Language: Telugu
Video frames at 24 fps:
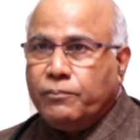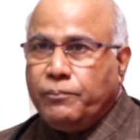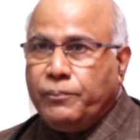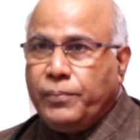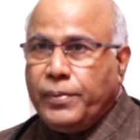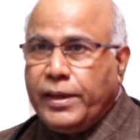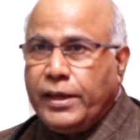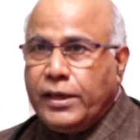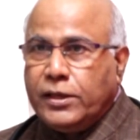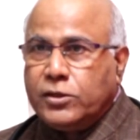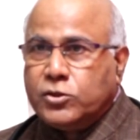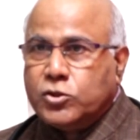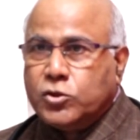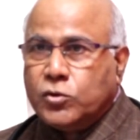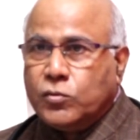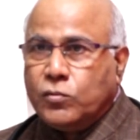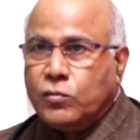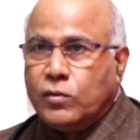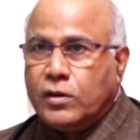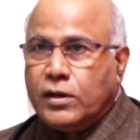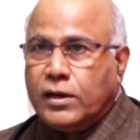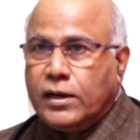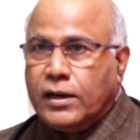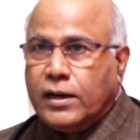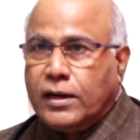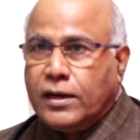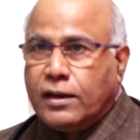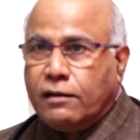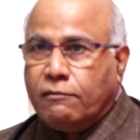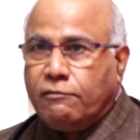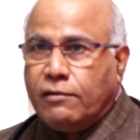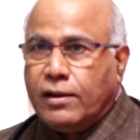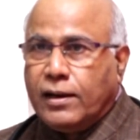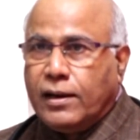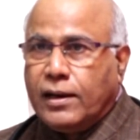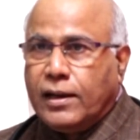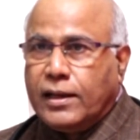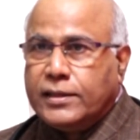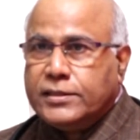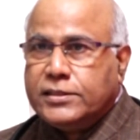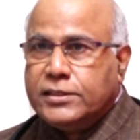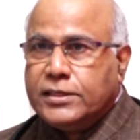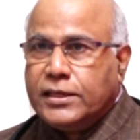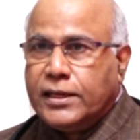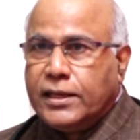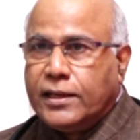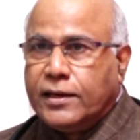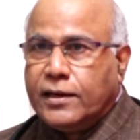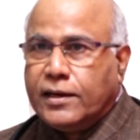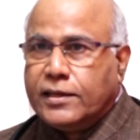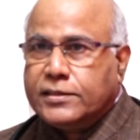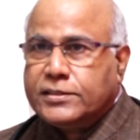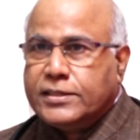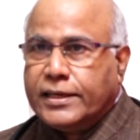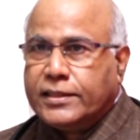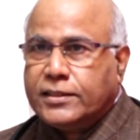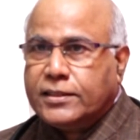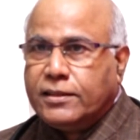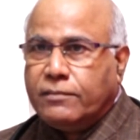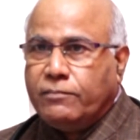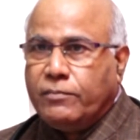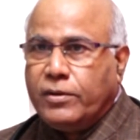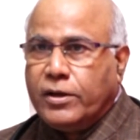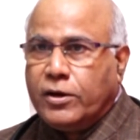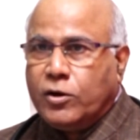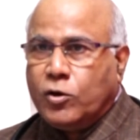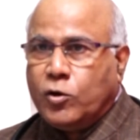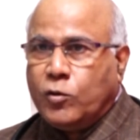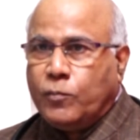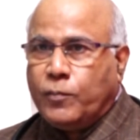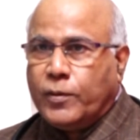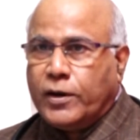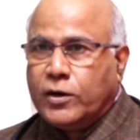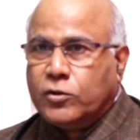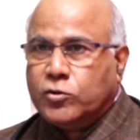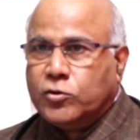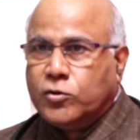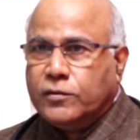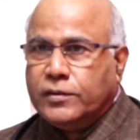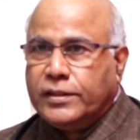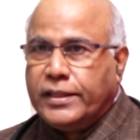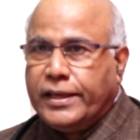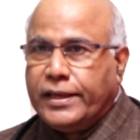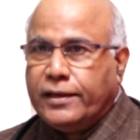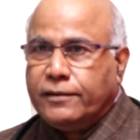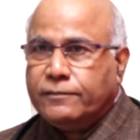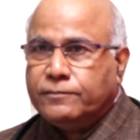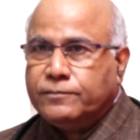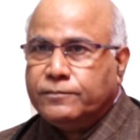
పీచు ఉండటం వల్ల జీర్ణశక్తి మెరుగుపడుతుంది